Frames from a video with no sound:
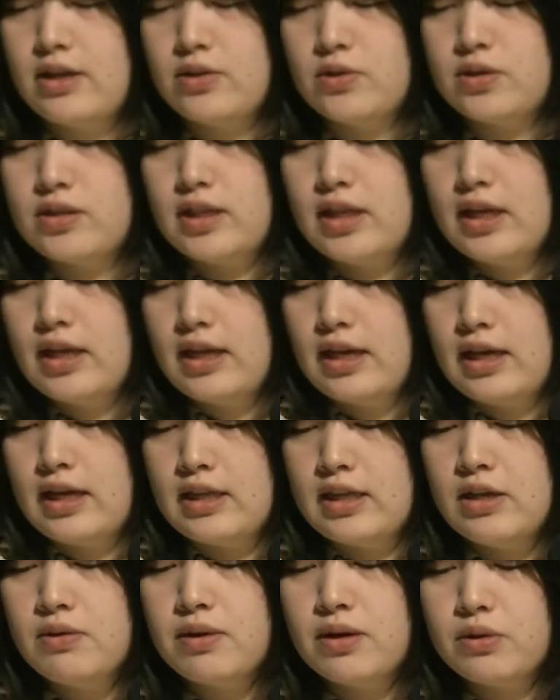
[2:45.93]
そして、
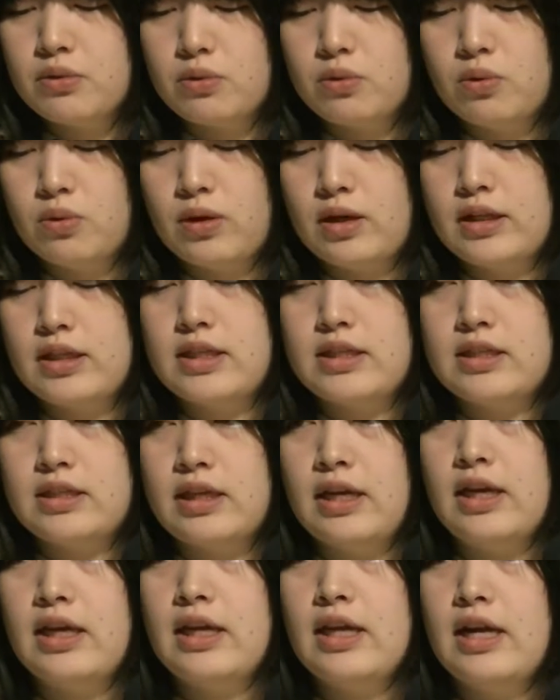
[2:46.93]
2話の方がです
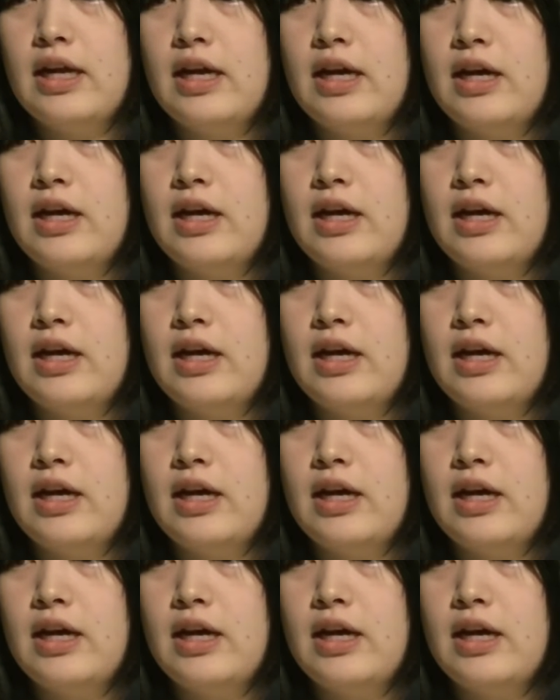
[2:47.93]
ね